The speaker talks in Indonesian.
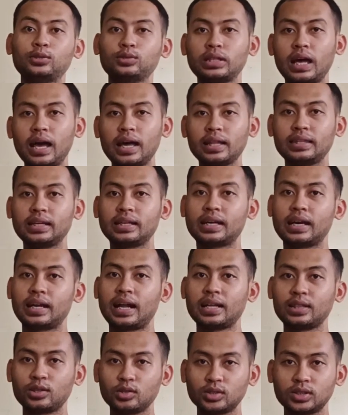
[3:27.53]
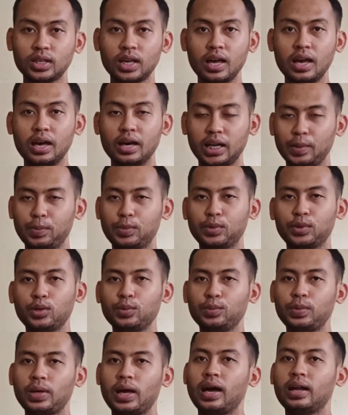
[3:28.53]
juta 300 ribu
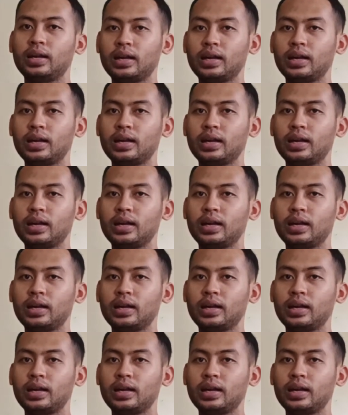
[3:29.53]
rupiah.